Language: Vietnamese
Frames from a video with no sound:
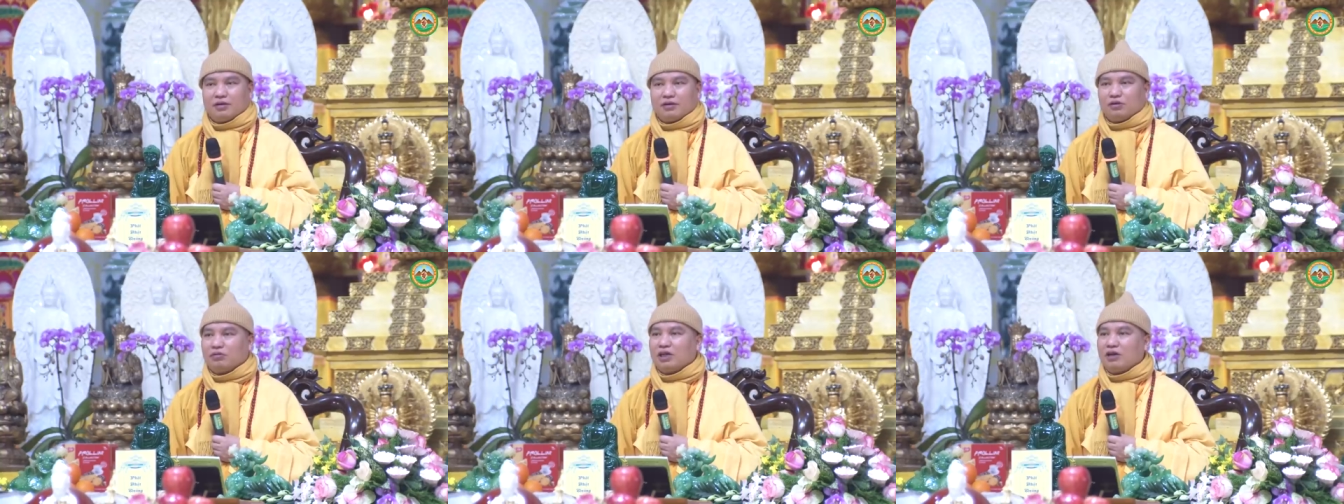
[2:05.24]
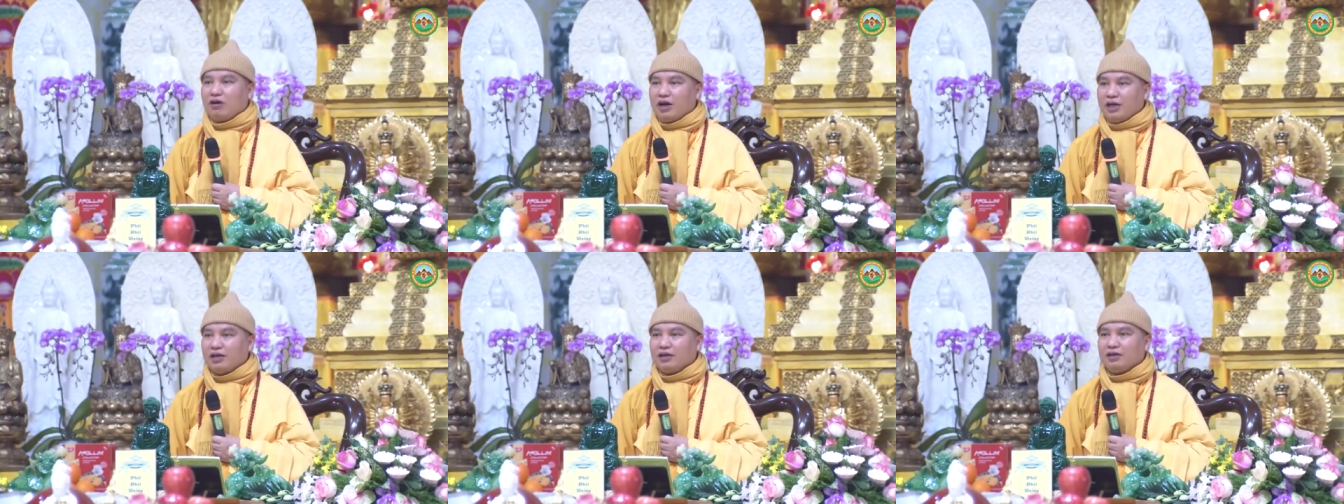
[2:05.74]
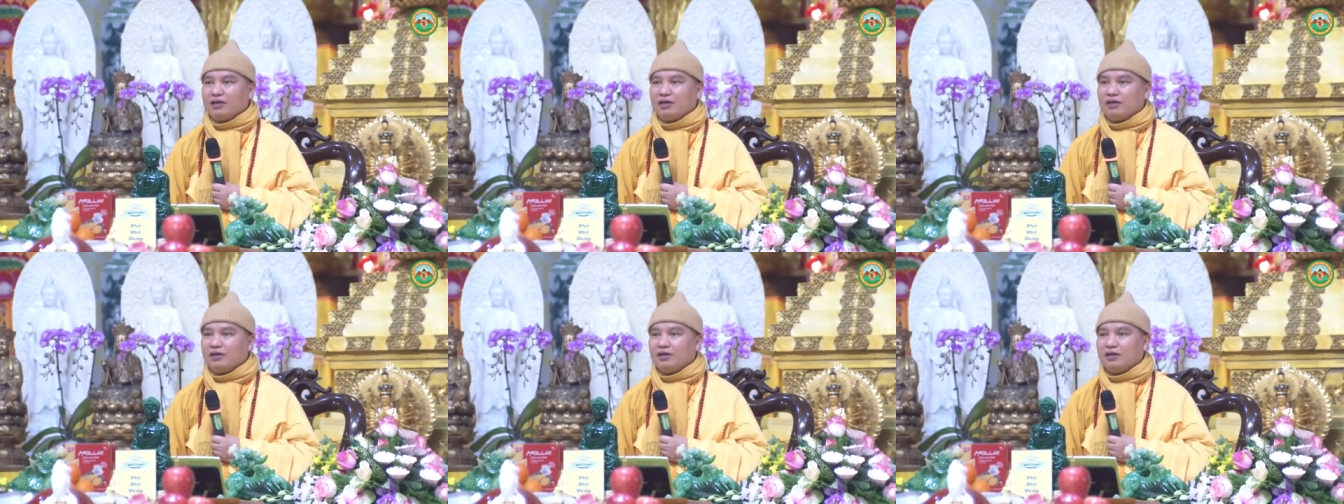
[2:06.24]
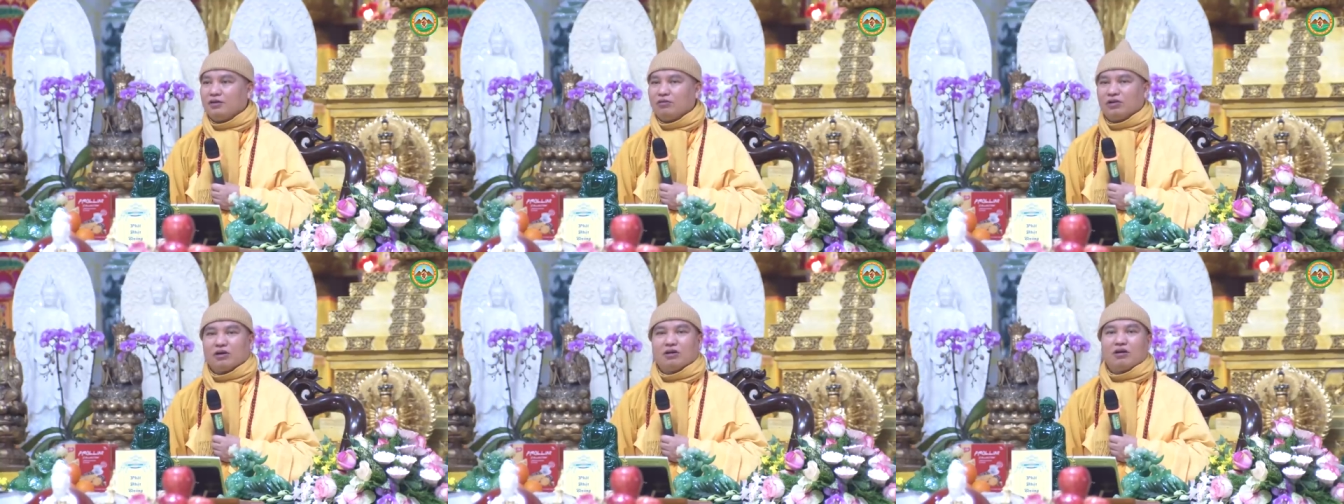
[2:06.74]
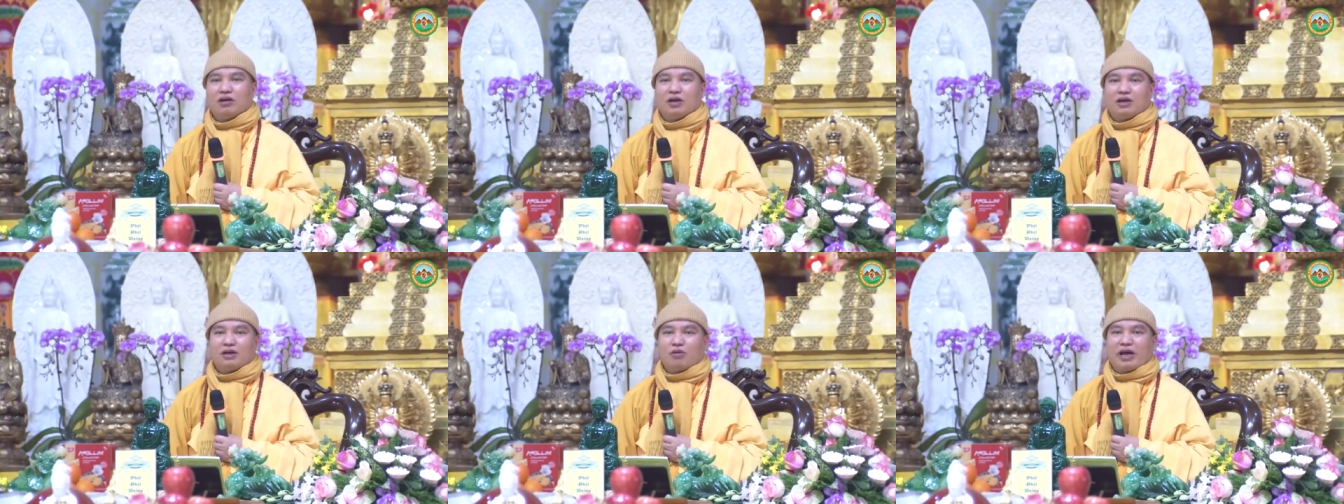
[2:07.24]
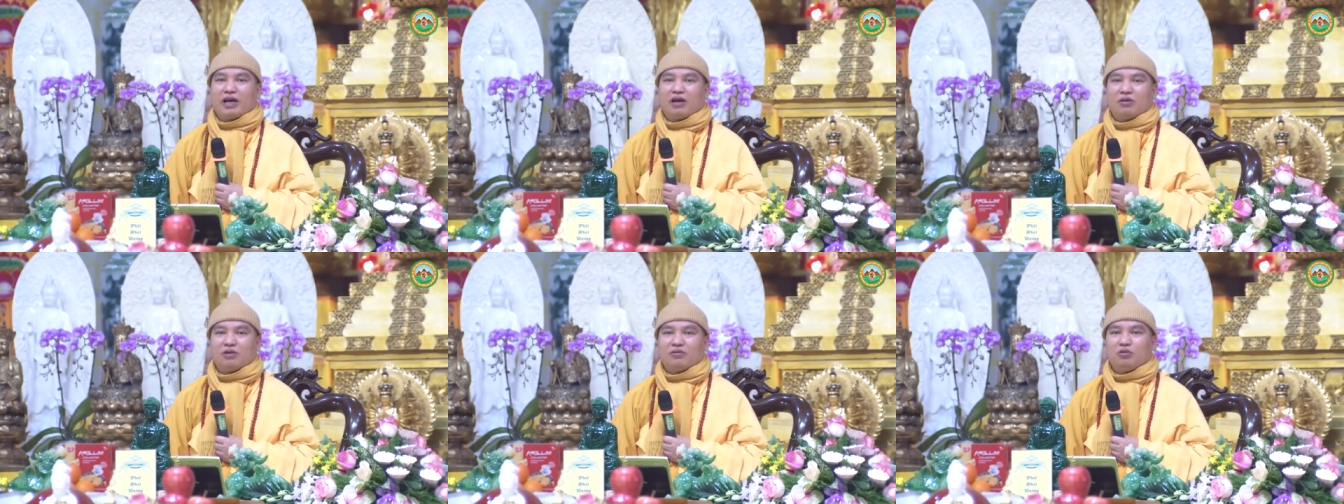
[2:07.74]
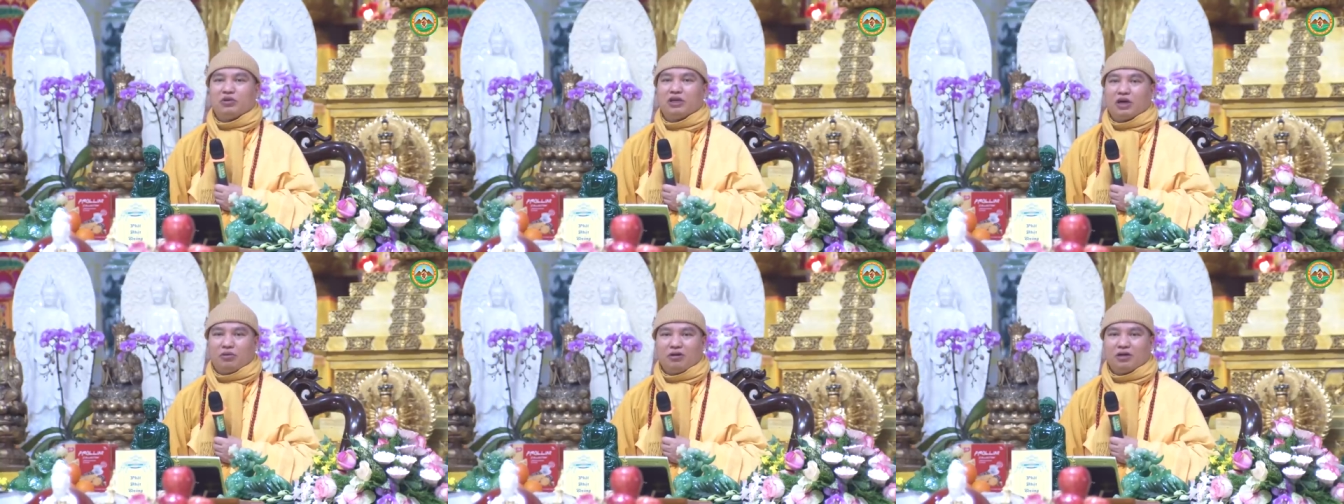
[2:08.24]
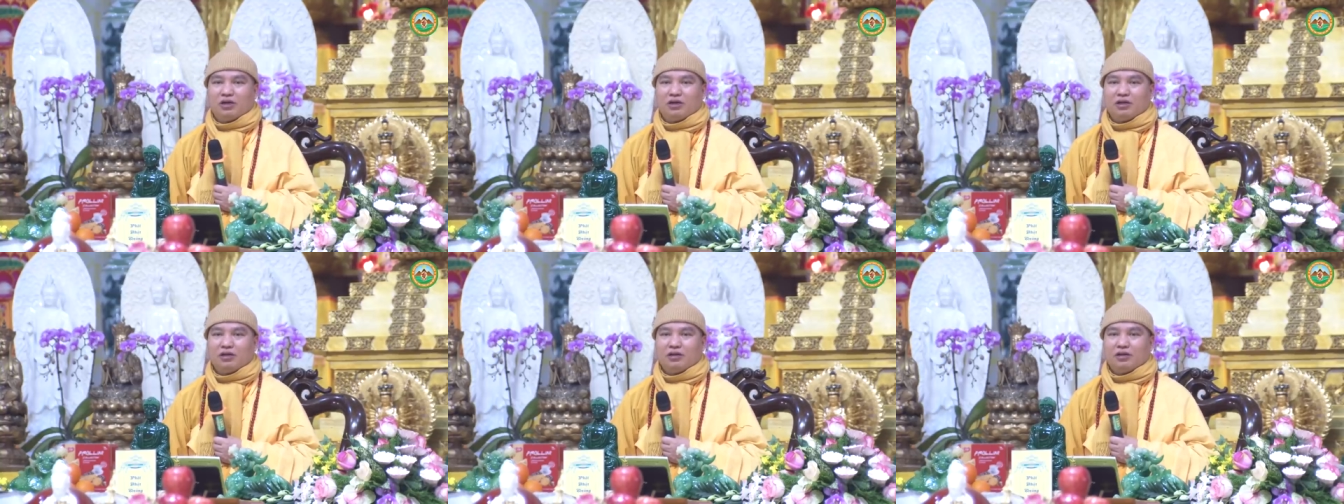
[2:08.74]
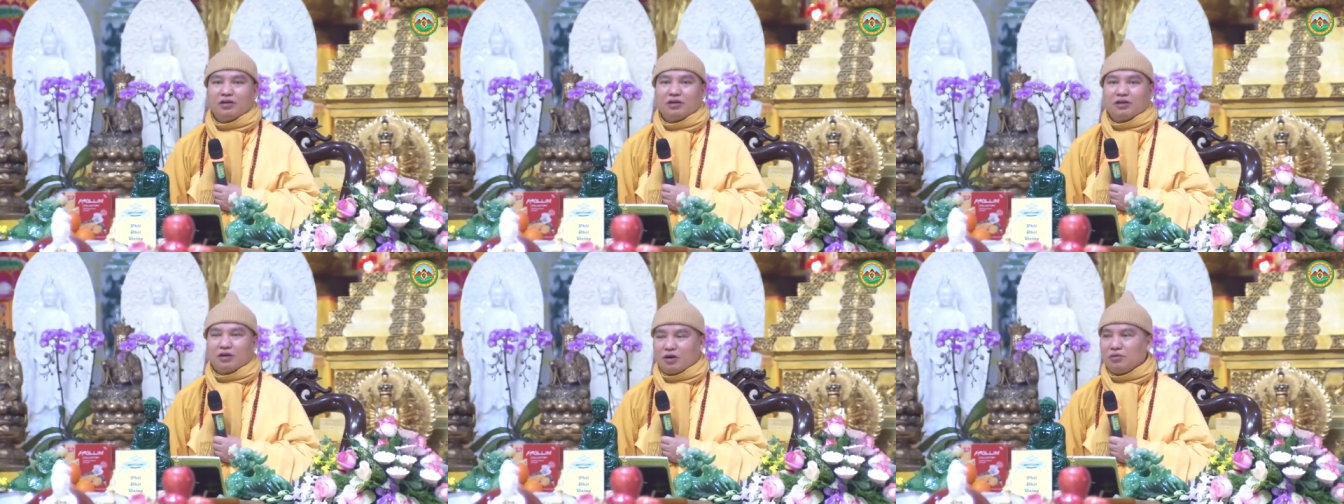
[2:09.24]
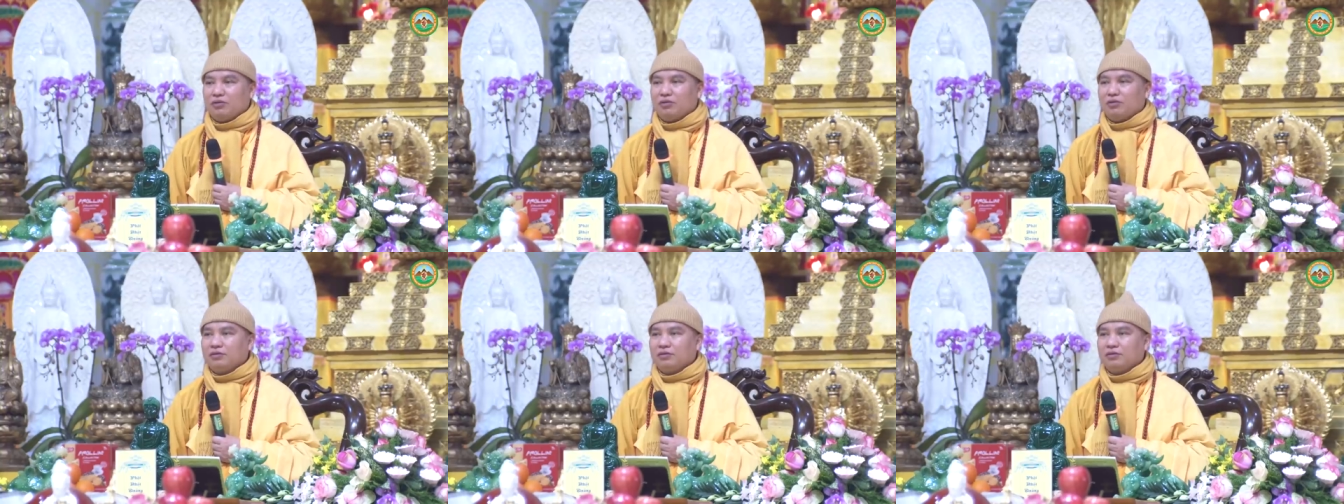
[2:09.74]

chúng ta đói chúng ta có khỏe không có vui không không